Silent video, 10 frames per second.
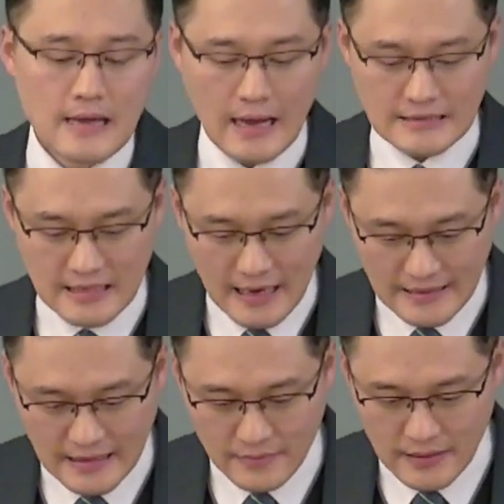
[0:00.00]
아직
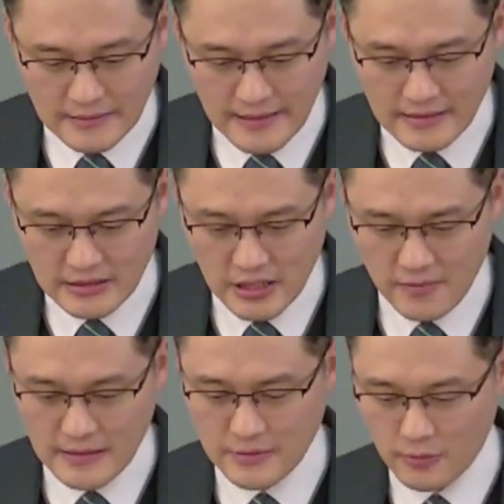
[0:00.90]
하나님의 은혜를
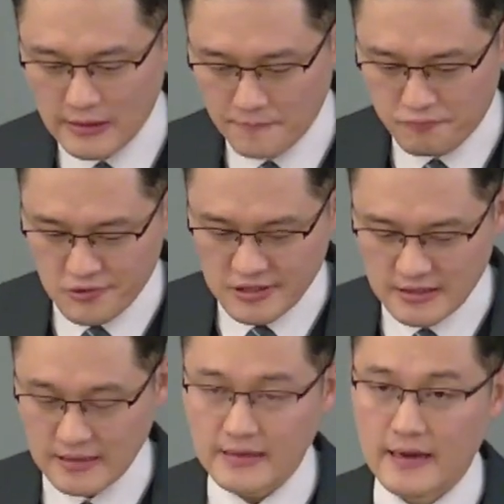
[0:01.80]
체험하지 못한
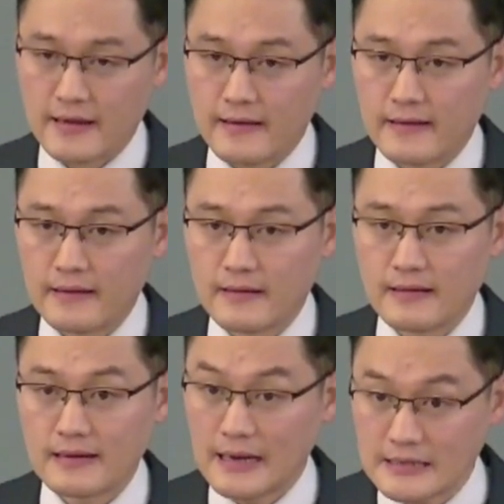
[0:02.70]

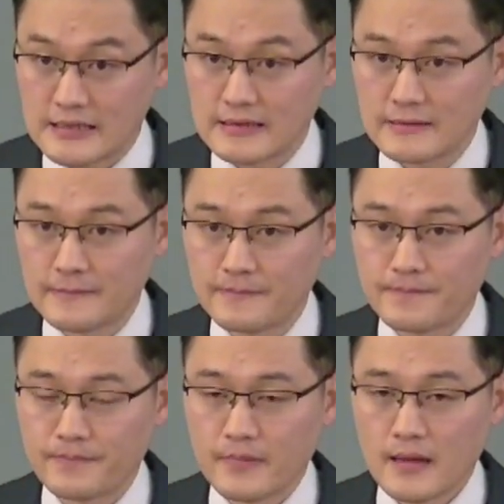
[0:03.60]
불신자들에게까지
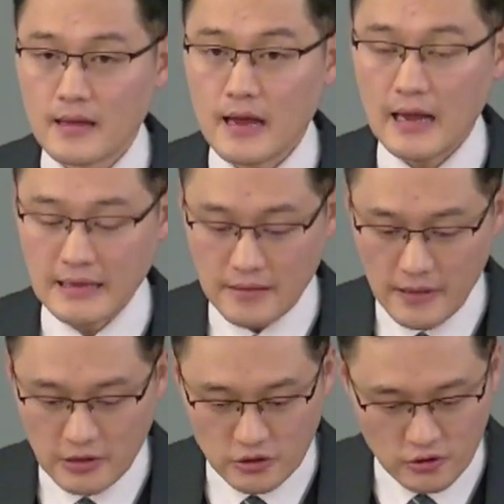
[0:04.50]

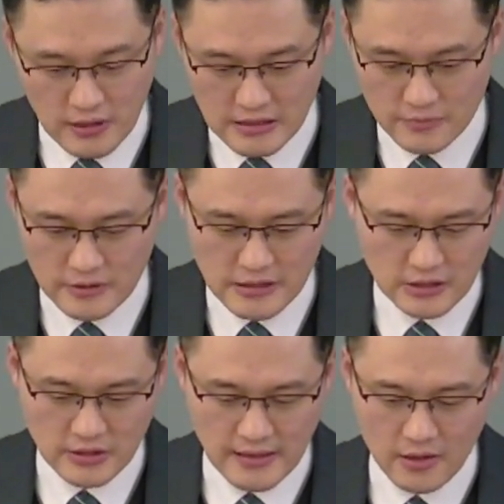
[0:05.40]
하나님의 극률하심을
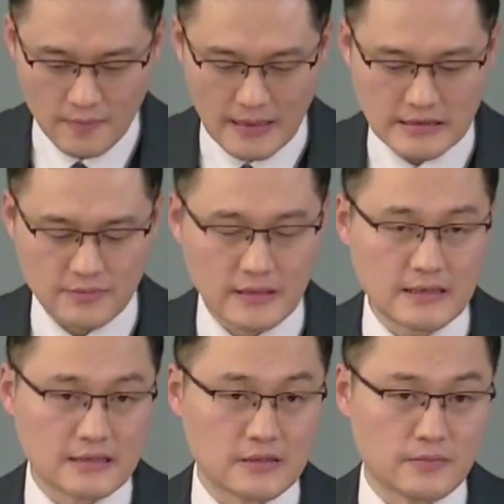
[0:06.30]
실천하라고 말씀하지
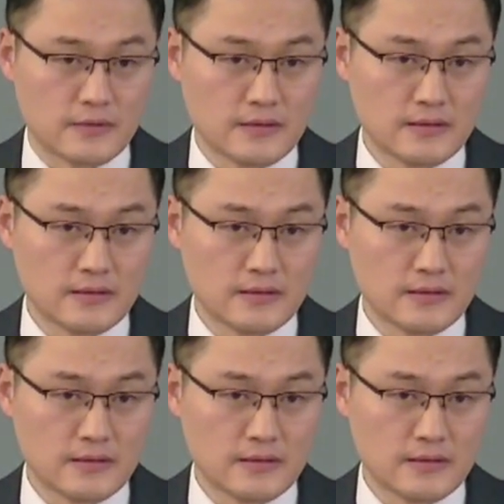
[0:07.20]
않습니다.